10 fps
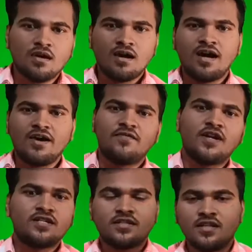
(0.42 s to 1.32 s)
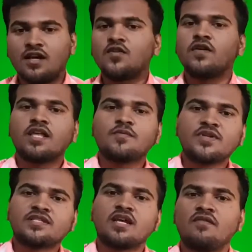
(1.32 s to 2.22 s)
ஹாய் ஃப்ரெண்ட்ஸ் நான் தான் அரேஞ்ச்
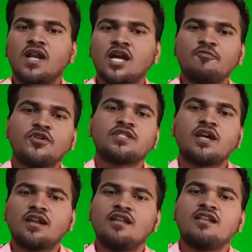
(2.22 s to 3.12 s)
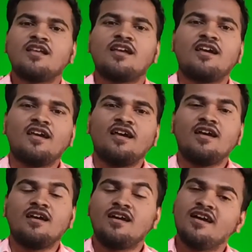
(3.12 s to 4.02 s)
பேசுகிறேன் வெல்கம் டு அவர் சேனல்
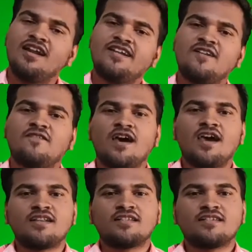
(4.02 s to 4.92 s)
லிட்டில் ஃபேக்ட்ஸ்